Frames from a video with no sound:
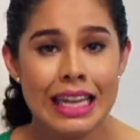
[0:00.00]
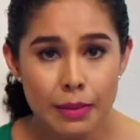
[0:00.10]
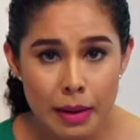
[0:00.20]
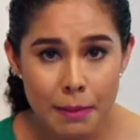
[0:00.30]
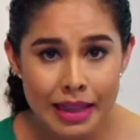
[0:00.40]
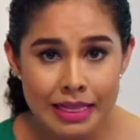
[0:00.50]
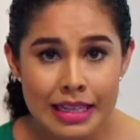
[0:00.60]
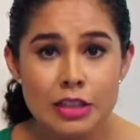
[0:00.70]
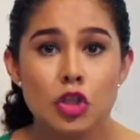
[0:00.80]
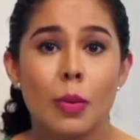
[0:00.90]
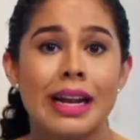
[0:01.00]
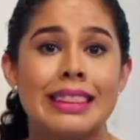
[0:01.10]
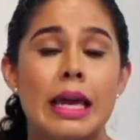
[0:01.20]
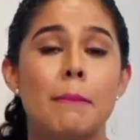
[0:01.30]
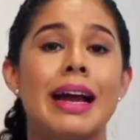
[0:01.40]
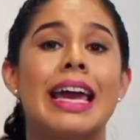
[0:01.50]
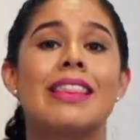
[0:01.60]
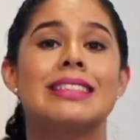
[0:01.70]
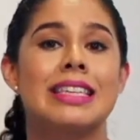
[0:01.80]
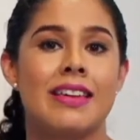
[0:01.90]
libremente sobre el tema
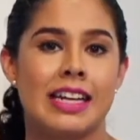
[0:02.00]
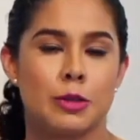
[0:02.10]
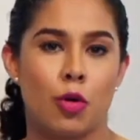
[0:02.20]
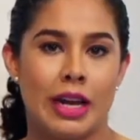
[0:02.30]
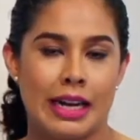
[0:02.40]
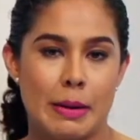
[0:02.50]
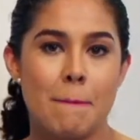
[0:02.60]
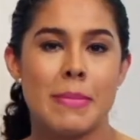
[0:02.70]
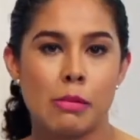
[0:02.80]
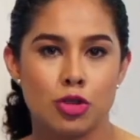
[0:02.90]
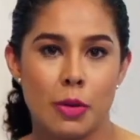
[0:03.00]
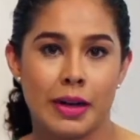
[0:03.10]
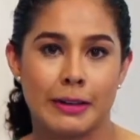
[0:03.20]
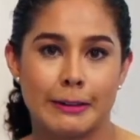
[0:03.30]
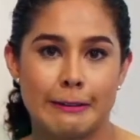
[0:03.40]
que decidan exponer. Vamos a ver.